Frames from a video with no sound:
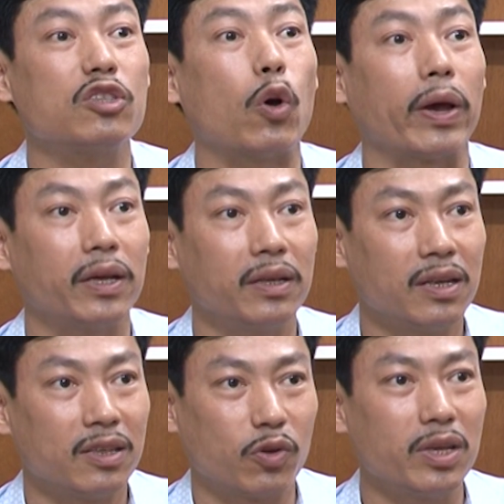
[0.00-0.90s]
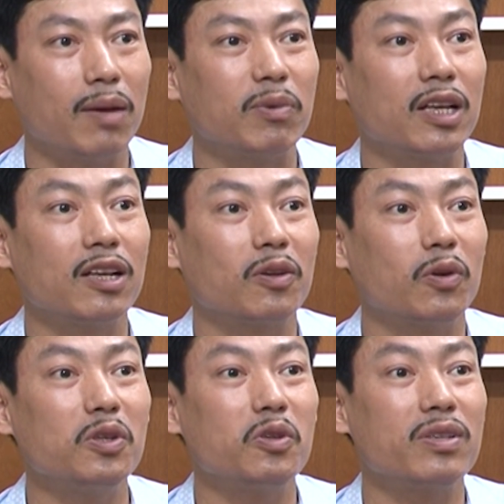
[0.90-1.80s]
giỏi. Doanh nghiệp người ta có
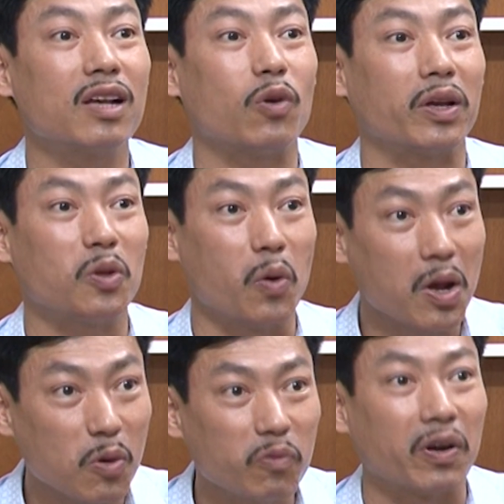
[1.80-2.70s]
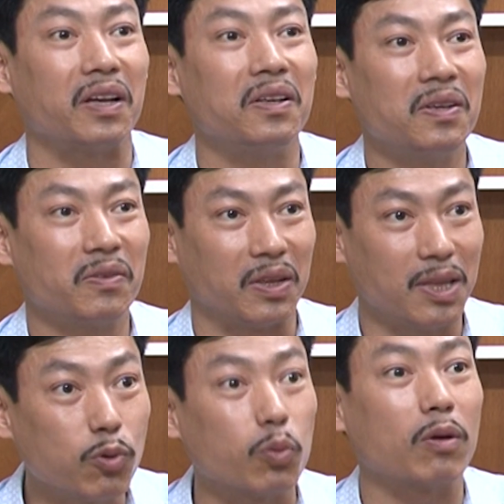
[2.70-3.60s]
những chuyên gia giỏi thì thuế cũng phải phải
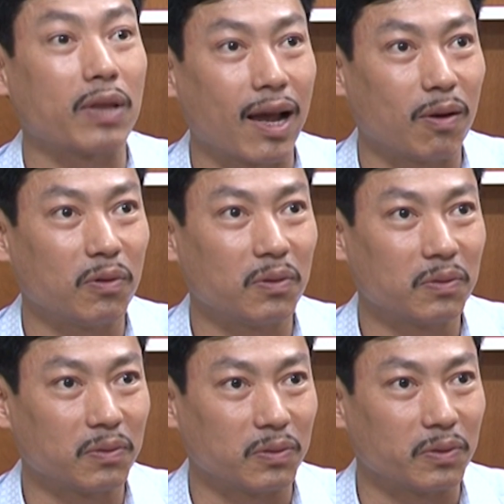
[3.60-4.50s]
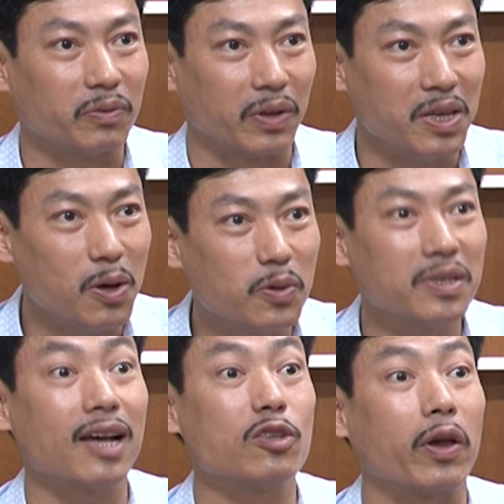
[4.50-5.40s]
tiếp tục đào tạo, phải nhiều chuyên
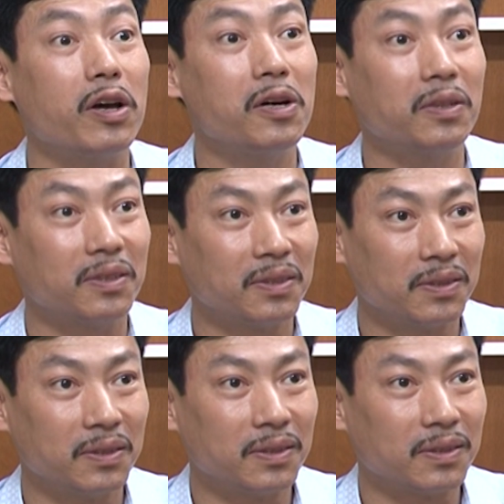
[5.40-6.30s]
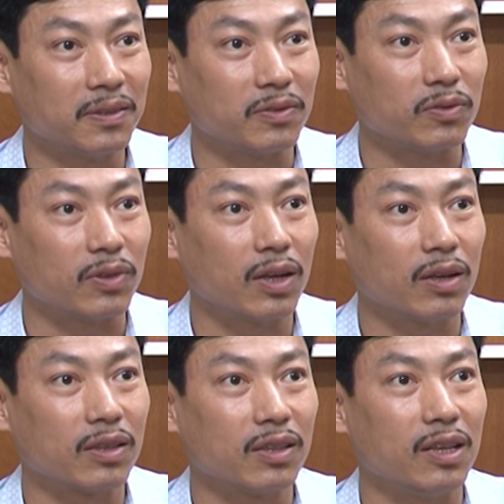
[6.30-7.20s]
gia giỏi hơn đó,
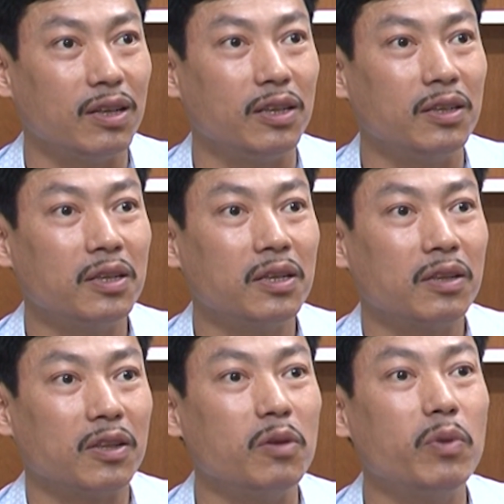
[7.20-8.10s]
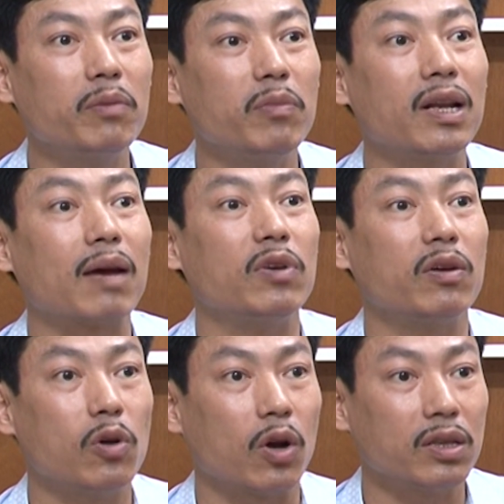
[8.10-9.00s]
thì thì mới mới làm được
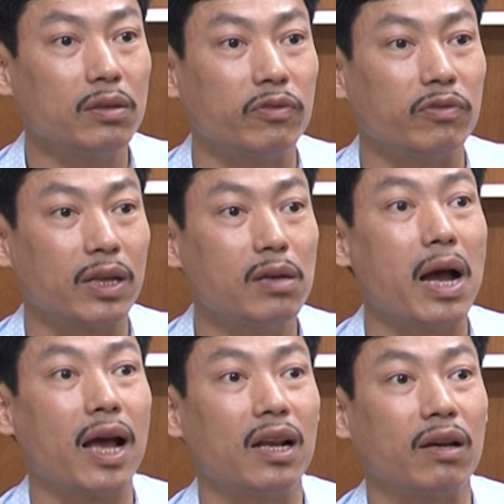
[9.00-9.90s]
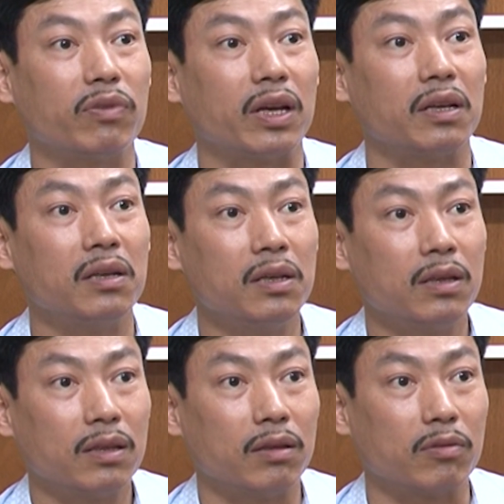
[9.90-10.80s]
với họ. Và thứ ba là phải
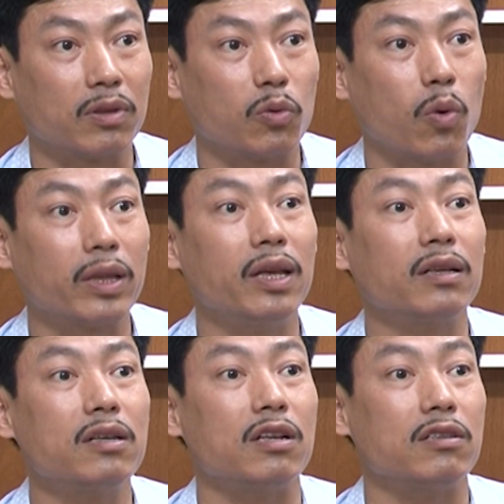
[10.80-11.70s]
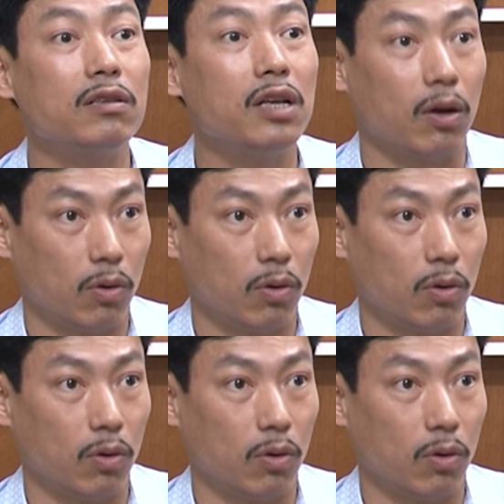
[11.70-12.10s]
hoàn thiện cơ sở dữ liệu.